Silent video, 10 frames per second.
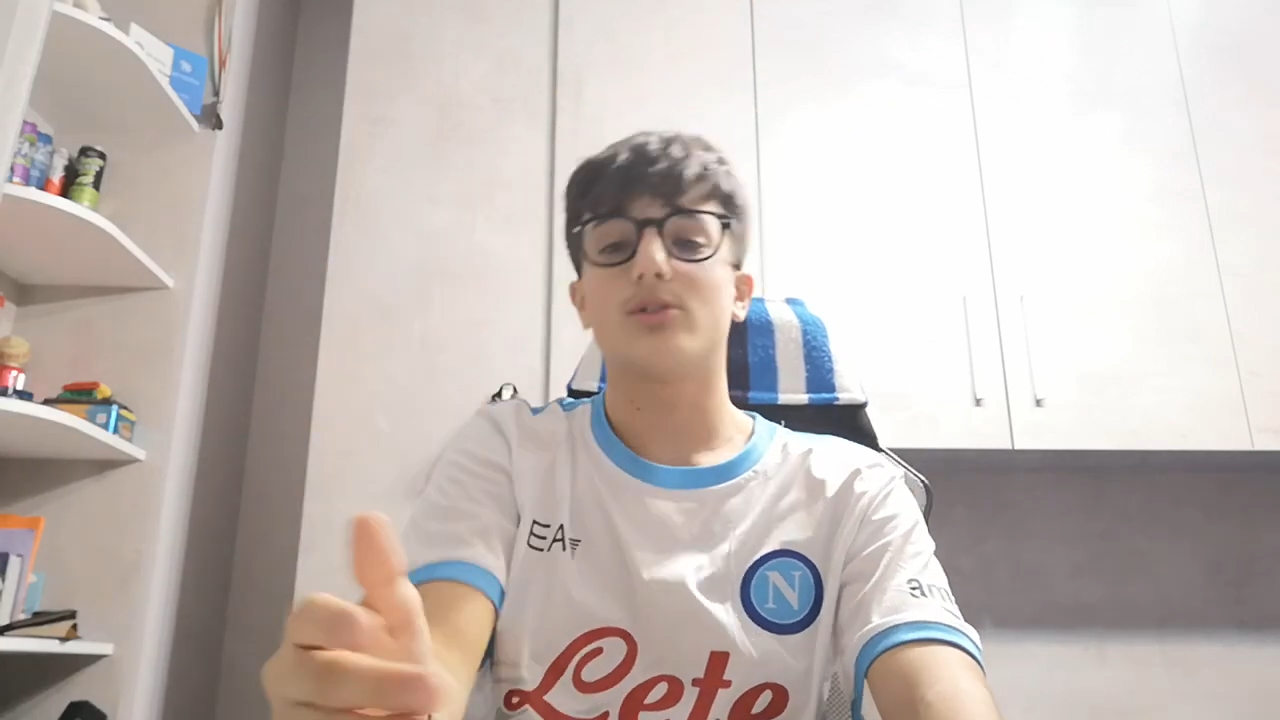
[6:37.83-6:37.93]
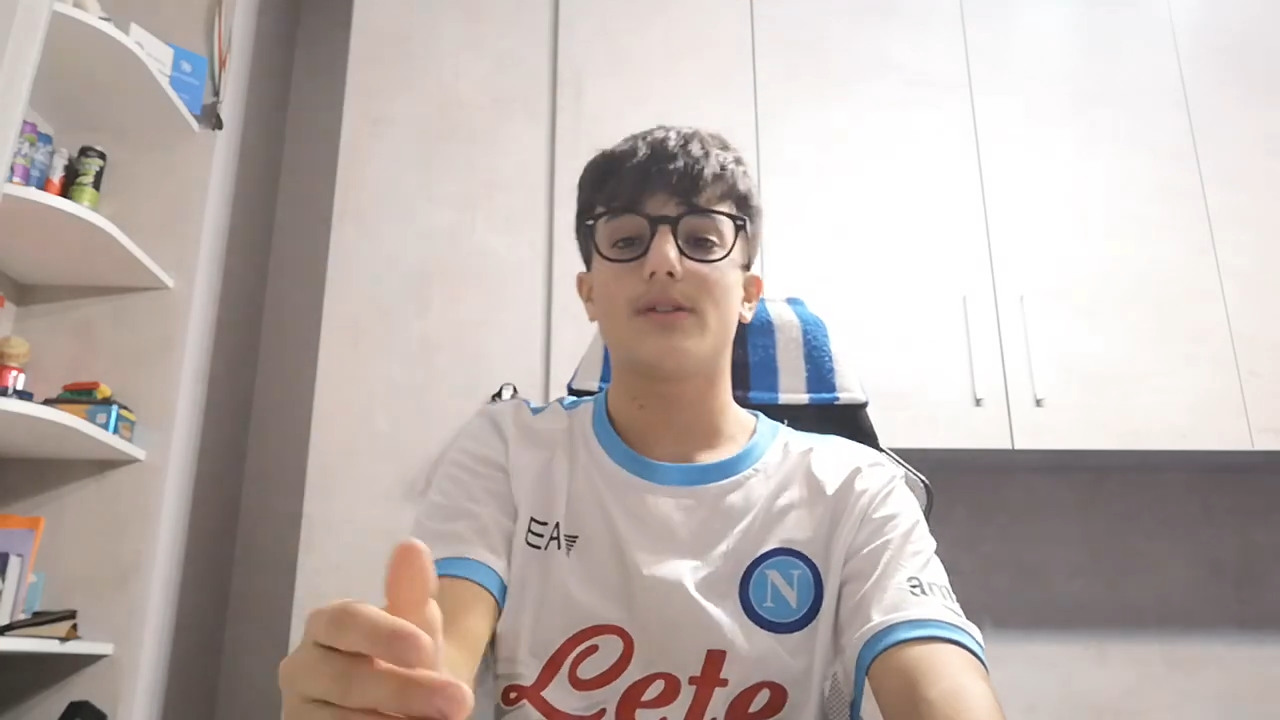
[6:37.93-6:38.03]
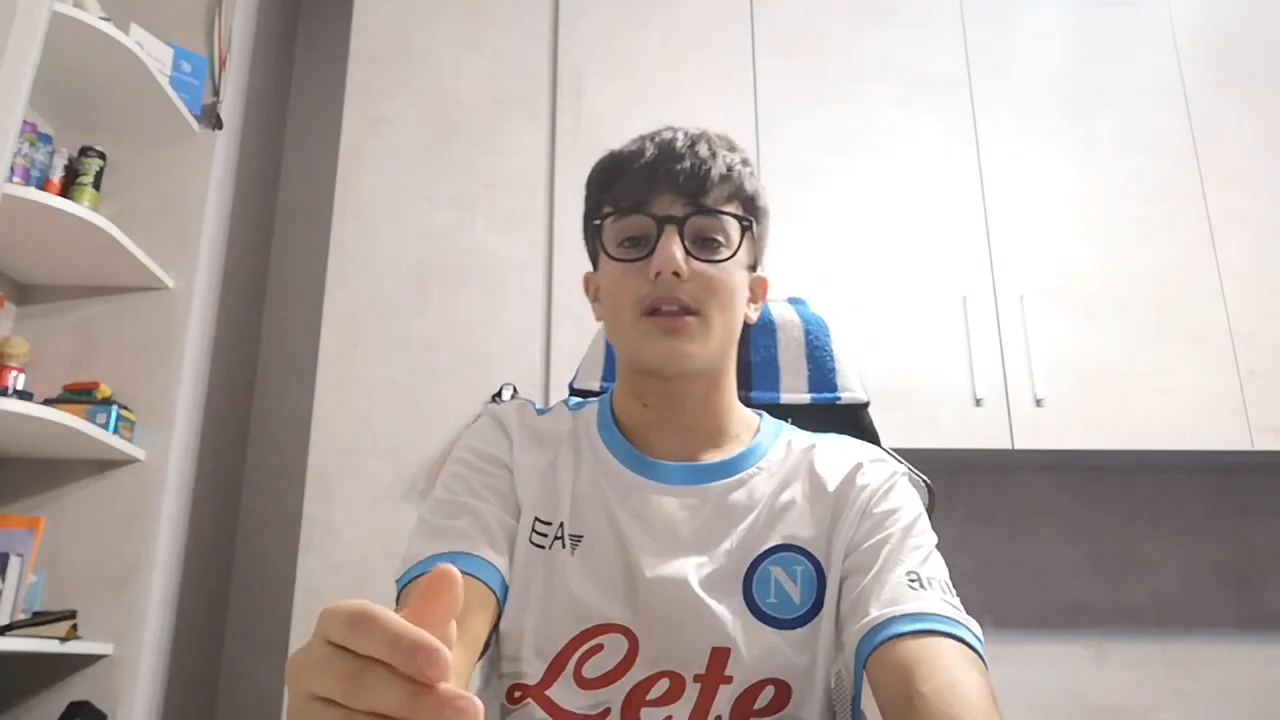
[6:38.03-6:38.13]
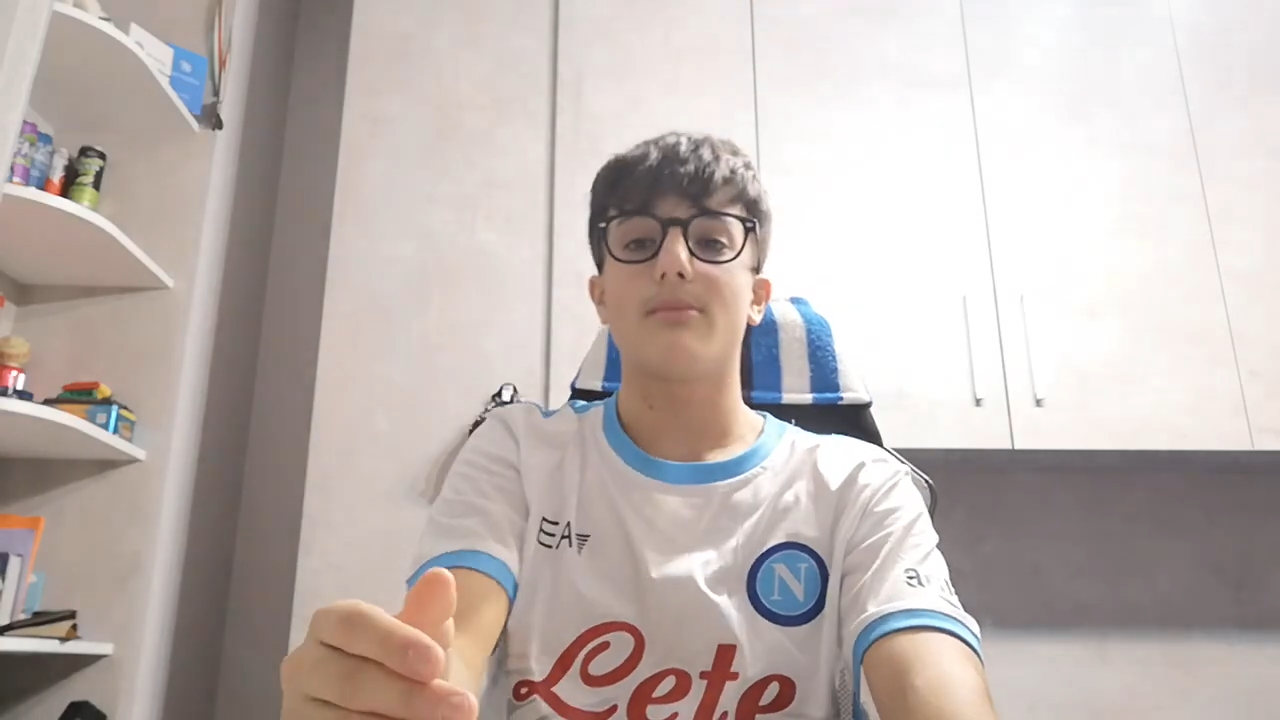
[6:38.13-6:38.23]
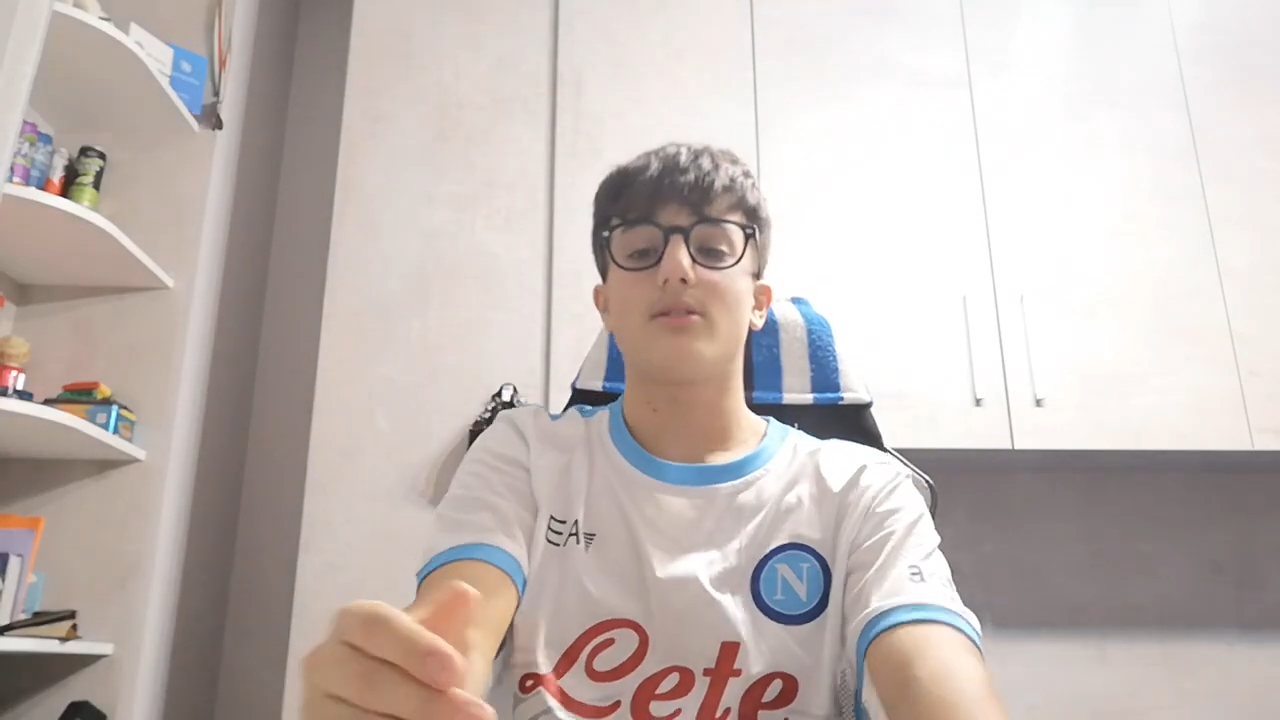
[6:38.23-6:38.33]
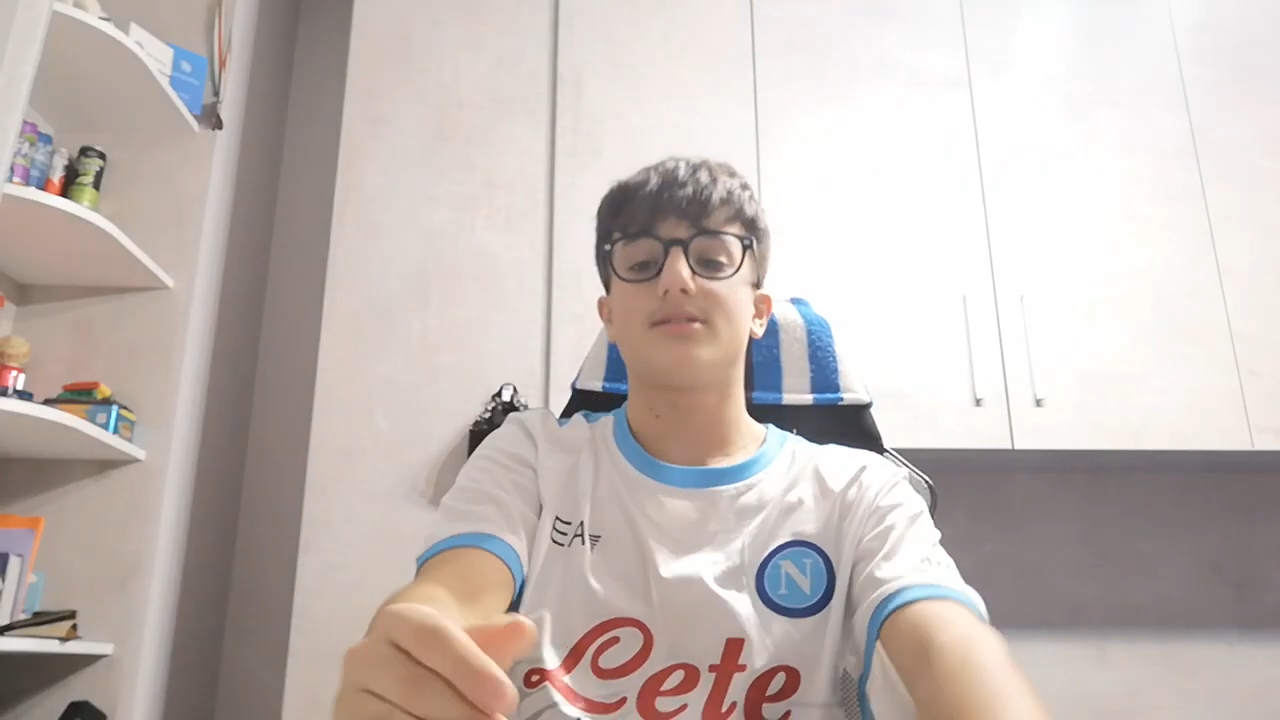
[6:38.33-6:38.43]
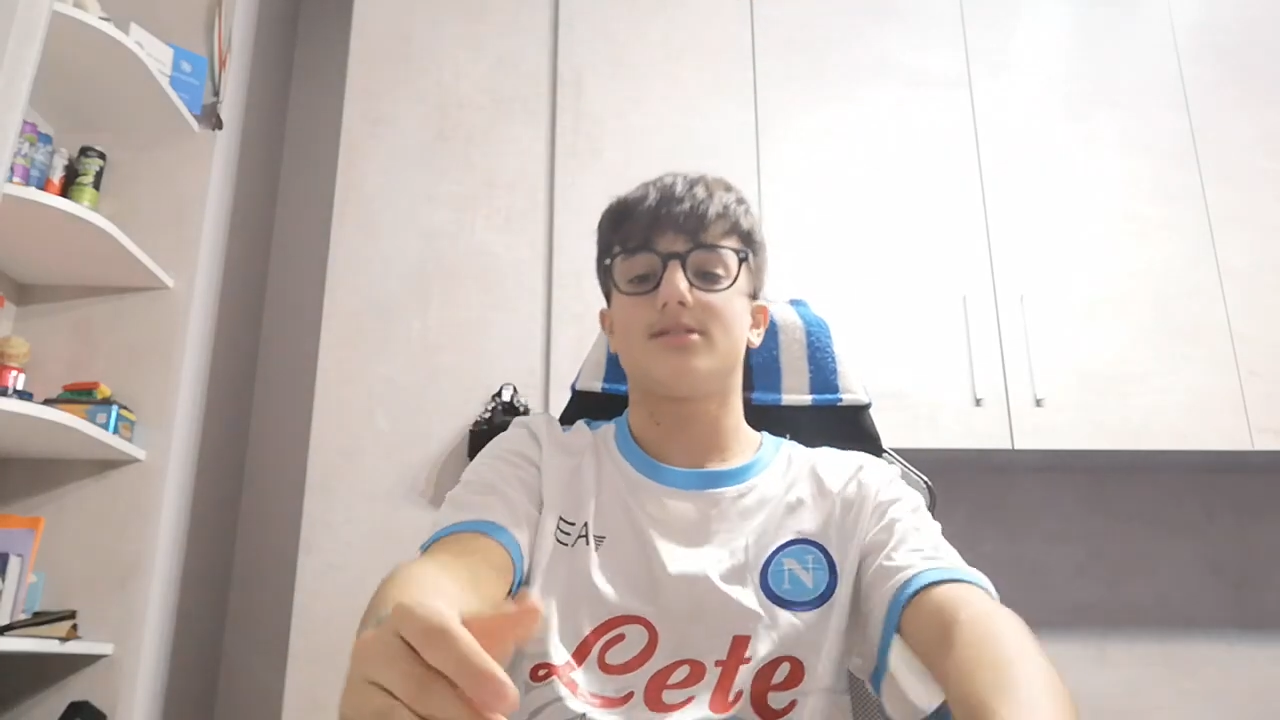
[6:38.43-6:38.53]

di vedermi